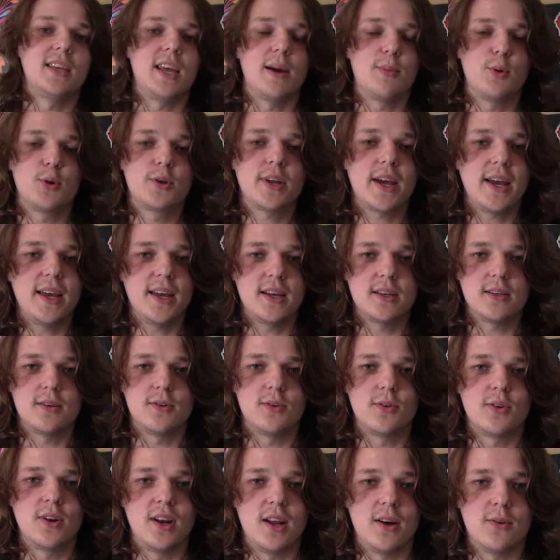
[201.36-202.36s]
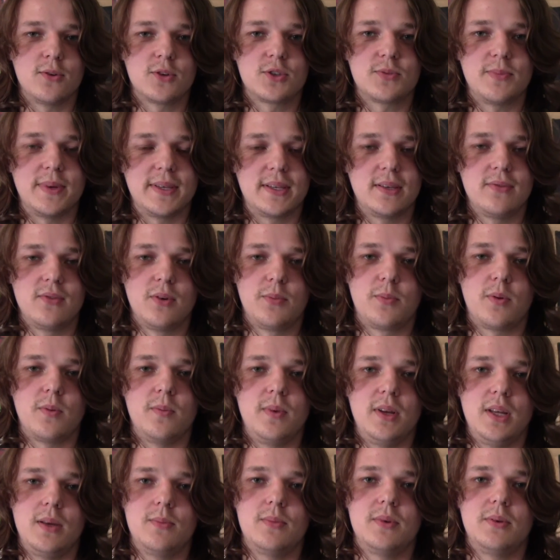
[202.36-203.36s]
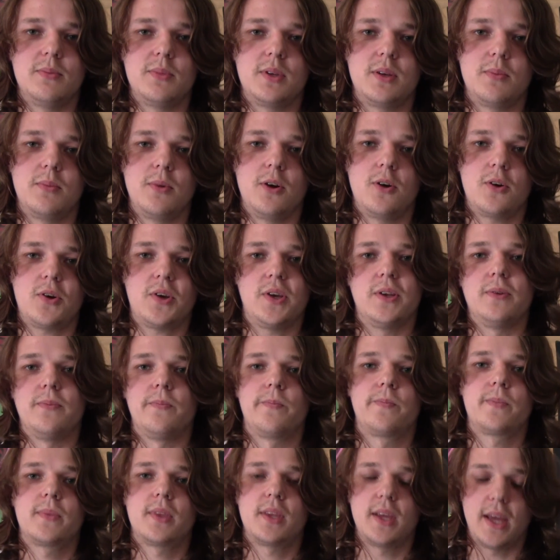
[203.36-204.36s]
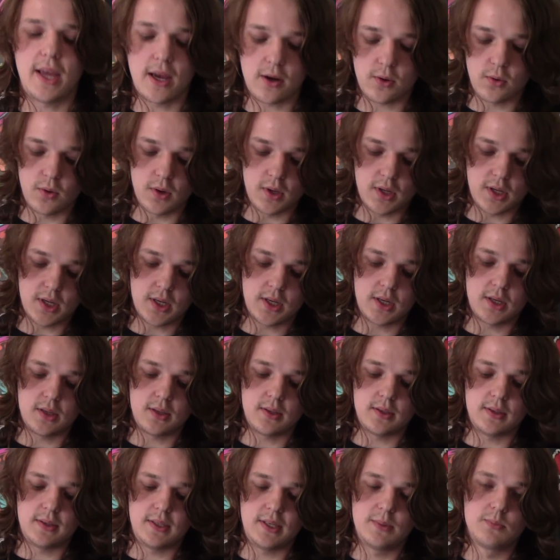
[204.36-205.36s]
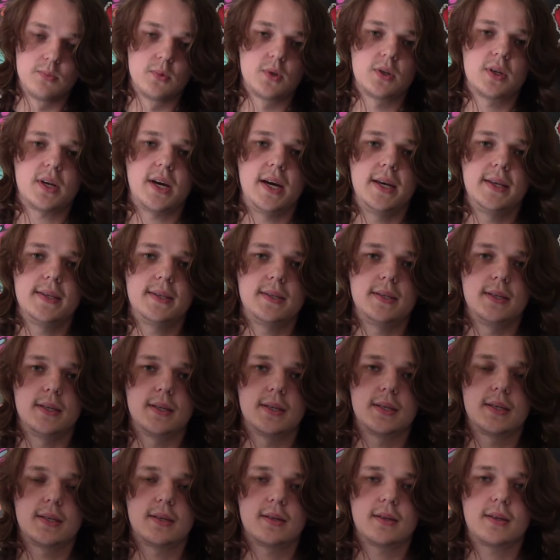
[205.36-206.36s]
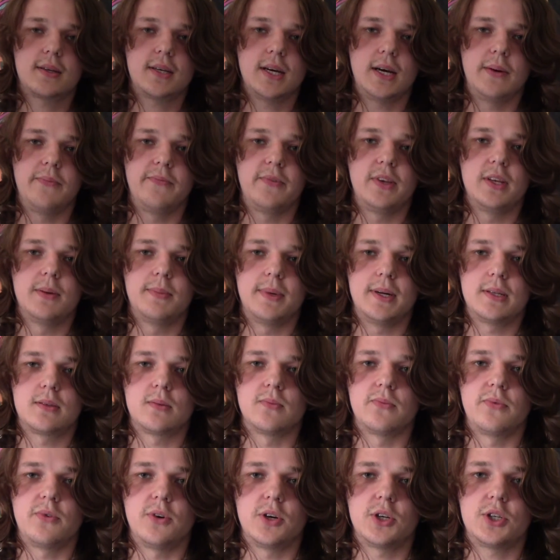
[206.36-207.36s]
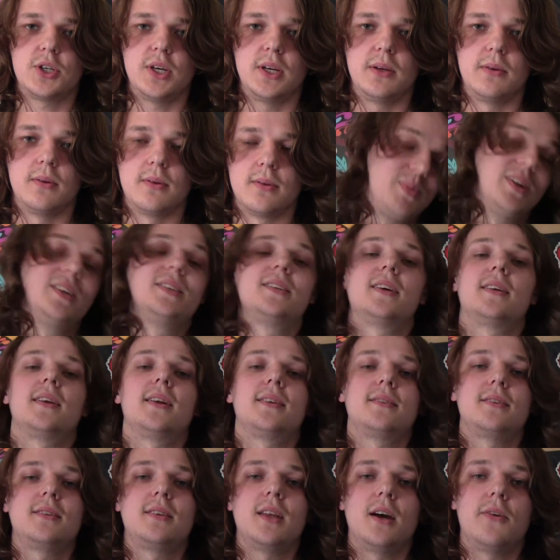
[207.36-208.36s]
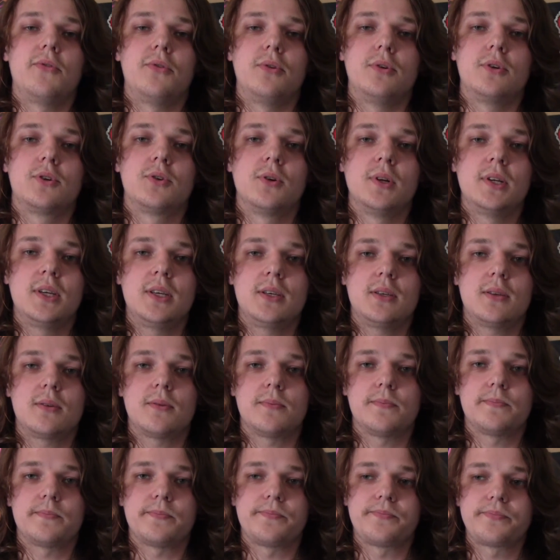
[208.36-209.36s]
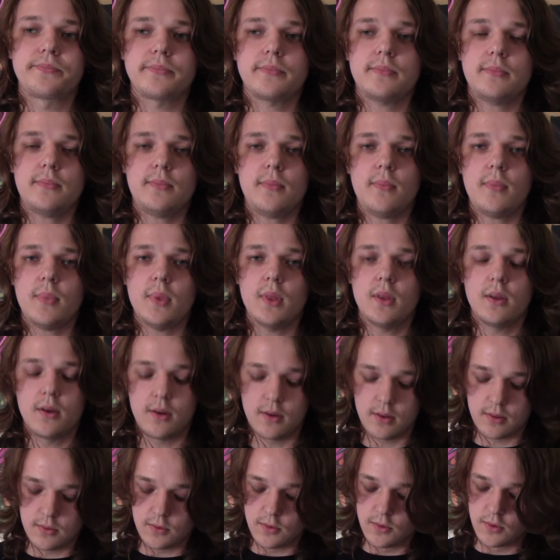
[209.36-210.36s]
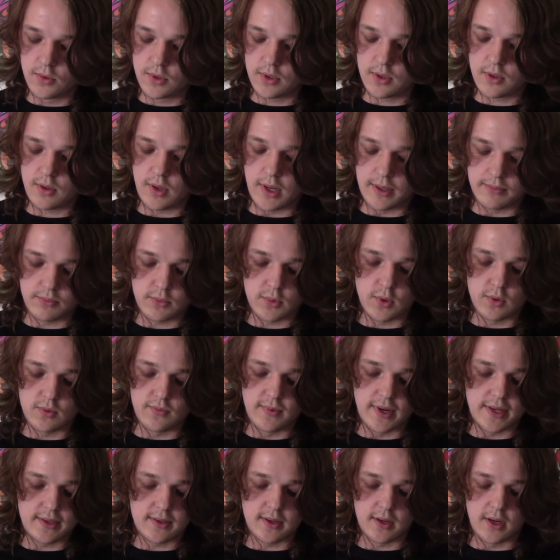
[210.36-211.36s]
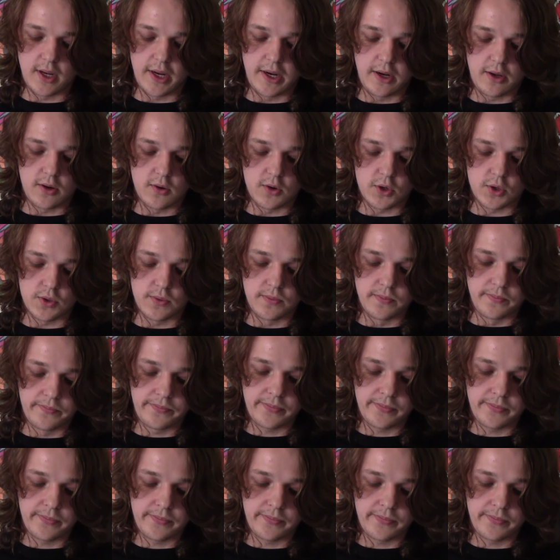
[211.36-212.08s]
Diablo 3 hatte on Launch massive Probleme mit dem Login. Der Error 37 kam wieder mal zum Vorschein. Blizzard hat sich dafür entschuldigt. Und ja, das war's dann eigentlich auch schon.